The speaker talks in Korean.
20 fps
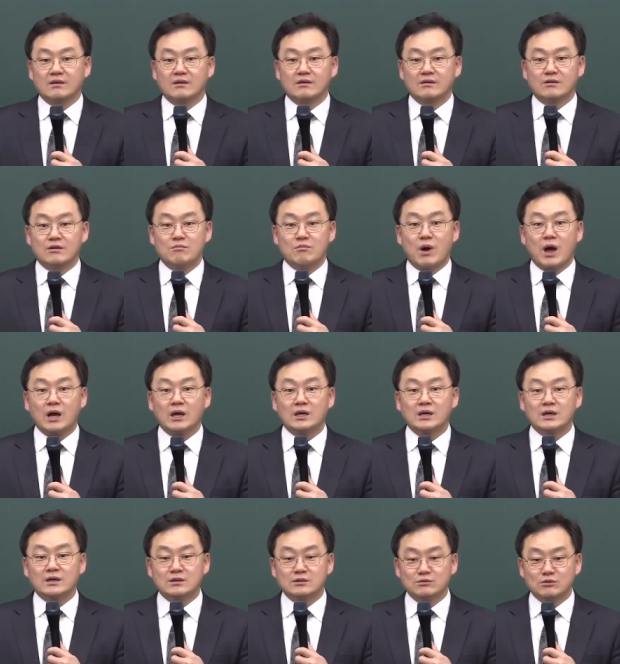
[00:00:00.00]
그
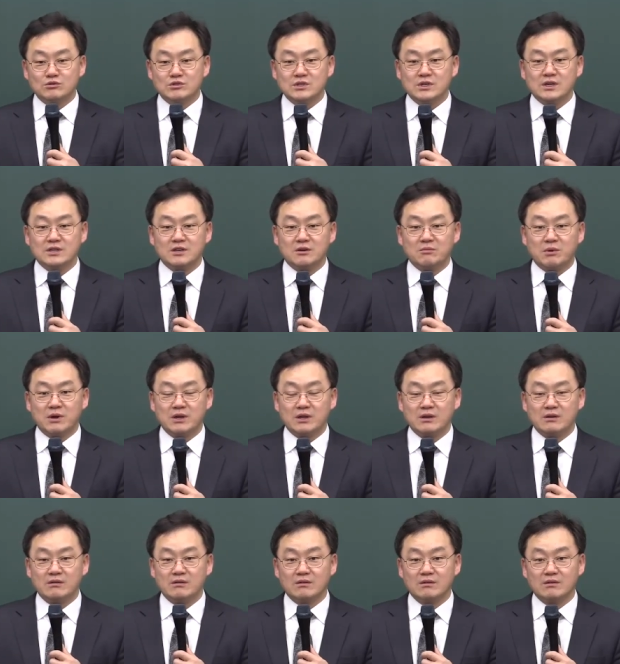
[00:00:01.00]
마귀가 그걸 놓치겠냐
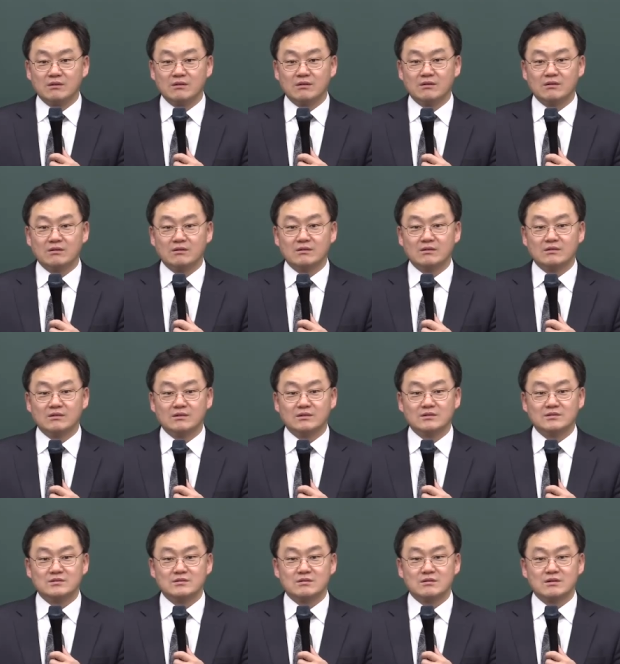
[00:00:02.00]
말이에요.
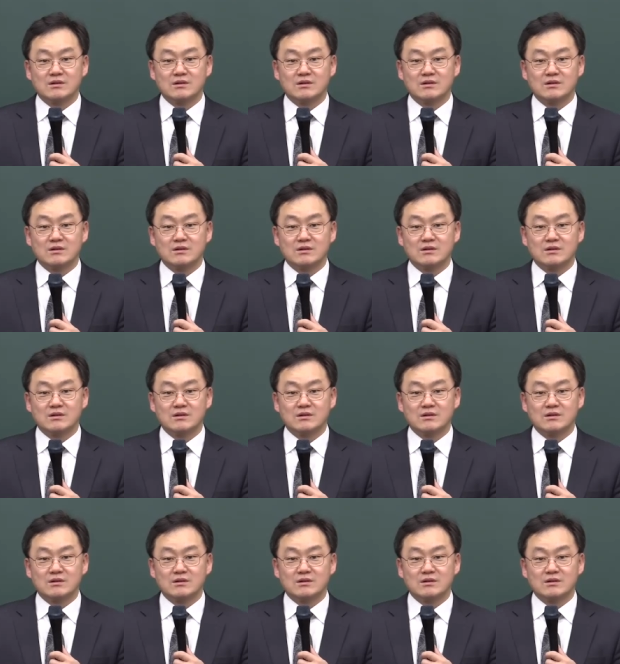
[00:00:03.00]
그죠?